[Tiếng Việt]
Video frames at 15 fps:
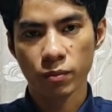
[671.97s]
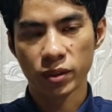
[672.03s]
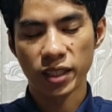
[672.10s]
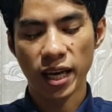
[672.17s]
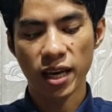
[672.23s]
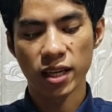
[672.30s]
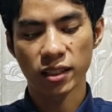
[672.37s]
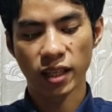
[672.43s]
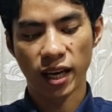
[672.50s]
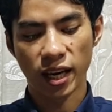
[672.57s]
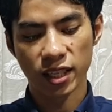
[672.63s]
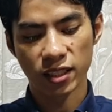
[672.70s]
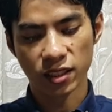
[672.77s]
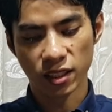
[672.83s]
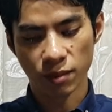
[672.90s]
còn ta cái
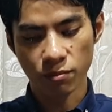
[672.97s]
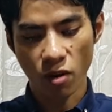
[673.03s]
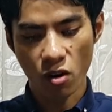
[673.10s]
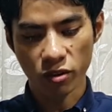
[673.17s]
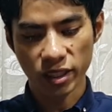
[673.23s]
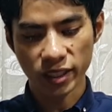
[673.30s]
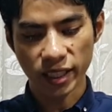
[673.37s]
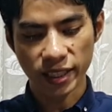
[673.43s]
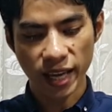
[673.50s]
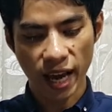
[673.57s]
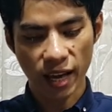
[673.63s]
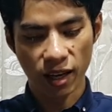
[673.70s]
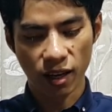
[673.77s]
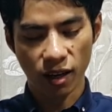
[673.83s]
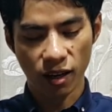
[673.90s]
lại mong nó cái
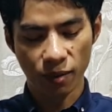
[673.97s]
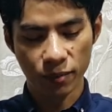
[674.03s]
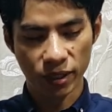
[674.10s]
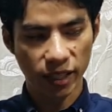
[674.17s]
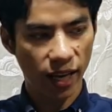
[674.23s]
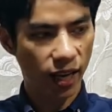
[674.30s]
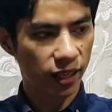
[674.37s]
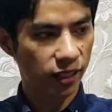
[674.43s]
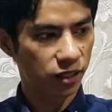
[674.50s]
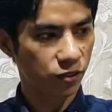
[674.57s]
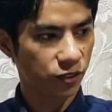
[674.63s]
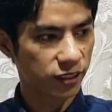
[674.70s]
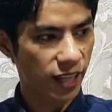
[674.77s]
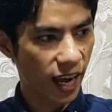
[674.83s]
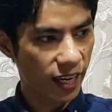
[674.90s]
đạn ở miền Hà cái
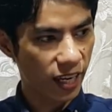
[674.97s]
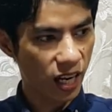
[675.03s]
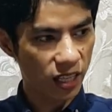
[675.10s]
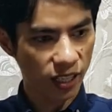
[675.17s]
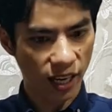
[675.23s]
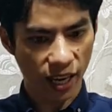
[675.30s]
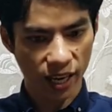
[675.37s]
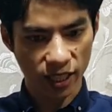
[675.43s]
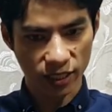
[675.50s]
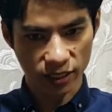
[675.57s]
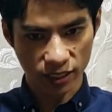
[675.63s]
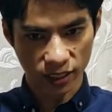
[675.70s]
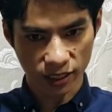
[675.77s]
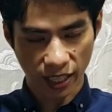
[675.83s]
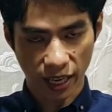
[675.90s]
thứ này hết cái lại
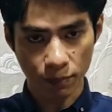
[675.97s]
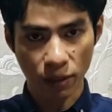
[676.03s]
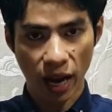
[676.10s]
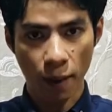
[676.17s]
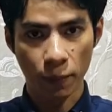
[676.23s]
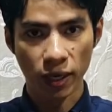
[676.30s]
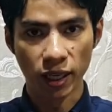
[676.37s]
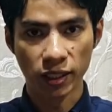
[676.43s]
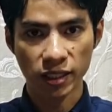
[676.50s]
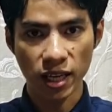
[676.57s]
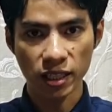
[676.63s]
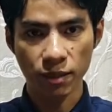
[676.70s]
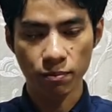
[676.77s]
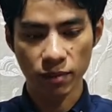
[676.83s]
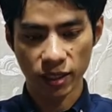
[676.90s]
cái lại phạ phần lớn đó
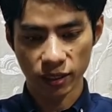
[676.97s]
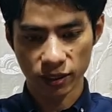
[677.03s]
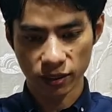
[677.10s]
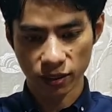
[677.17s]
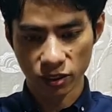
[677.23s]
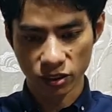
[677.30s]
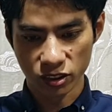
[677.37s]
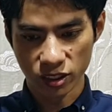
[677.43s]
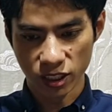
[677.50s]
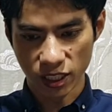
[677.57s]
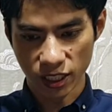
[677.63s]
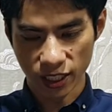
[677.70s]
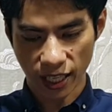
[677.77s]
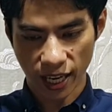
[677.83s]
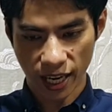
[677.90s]
cái miền đôi
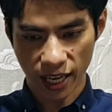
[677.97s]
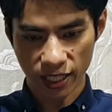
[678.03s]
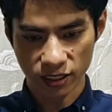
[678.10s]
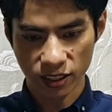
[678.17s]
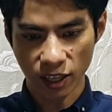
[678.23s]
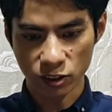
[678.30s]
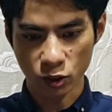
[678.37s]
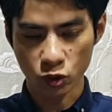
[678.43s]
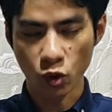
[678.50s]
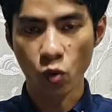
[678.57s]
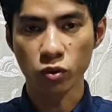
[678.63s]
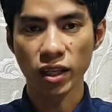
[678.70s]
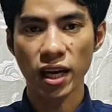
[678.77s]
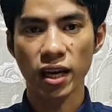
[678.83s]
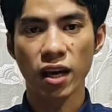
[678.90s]
chi cái lại đó chương
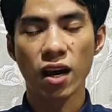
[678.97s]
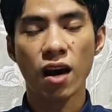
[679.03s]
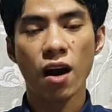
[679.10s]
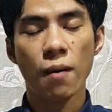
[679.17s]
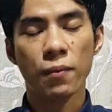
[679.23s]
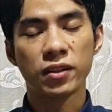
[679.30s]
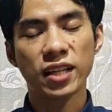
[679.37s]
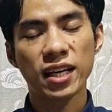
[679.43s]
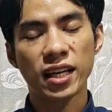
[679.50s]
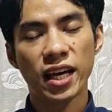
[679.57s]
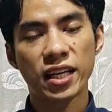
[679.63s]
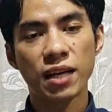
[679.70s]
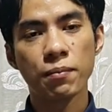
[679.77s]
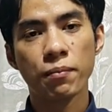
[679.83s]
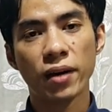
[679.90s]
thú này còn ta cái
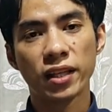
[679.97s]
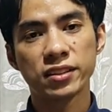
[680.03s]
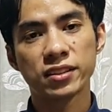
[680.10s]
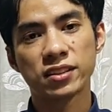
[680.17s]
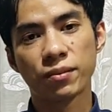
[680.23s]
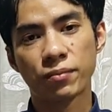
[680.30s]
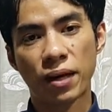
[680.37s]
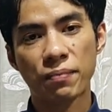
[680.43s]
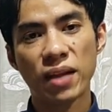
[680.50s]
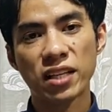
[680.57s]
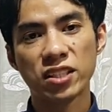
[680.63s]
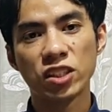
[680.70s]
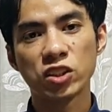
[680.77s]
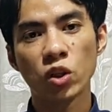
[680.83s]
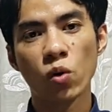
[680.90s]
lại nó mình sầm đạn đã
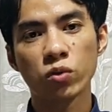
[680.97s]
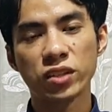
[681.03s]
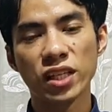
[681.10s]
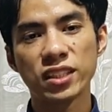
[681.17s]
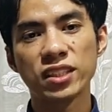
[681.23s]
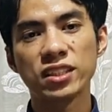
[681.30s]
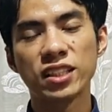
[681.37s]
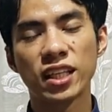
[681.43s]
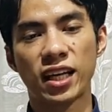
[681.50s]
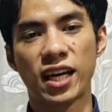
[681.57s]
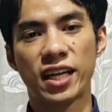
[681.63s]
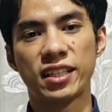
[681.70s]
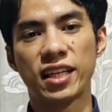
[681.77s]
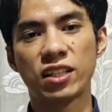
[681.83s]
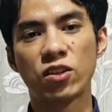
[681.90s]
chương thú thế cứ chỉ cái
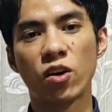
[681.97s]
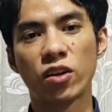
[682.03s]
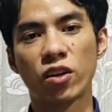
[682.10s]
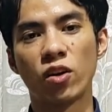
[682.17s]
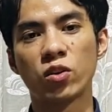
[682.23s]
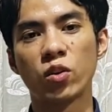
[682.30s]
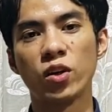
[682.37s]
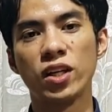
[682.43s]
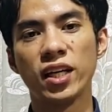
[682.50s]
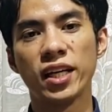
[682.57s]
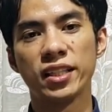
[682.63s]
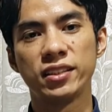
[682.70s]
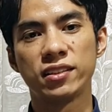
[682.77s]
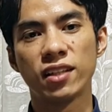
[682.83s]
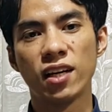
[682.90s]
lại này con ông cười
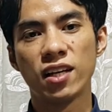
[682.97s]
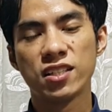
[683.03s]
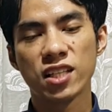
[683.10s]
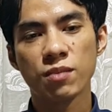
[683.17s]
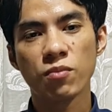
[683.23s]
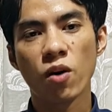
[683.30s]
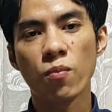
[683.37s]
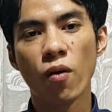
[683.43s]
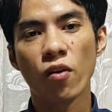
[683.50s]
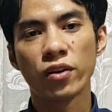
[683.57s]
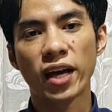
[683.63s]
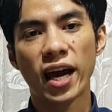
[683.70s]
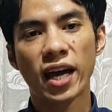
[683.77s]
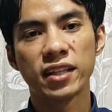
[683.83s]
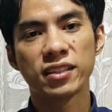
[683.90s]
lên chắc bóng phôn
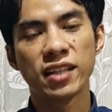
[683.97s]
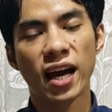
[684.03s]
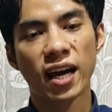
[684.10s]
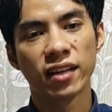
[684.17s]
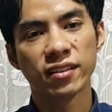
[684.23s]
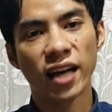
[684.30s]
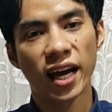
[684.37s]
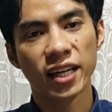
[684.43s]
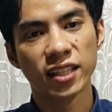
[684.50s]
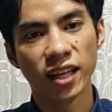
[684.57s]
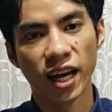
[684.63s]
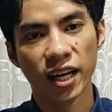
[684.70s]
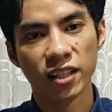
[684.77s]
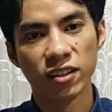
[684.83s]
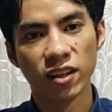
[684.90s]
ai đạn đầy cái
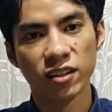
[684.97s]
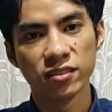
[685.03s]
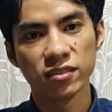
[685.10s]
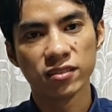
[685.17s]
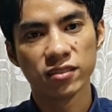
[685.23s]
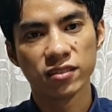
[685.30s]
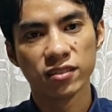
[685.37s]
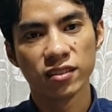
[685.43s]
lại nấm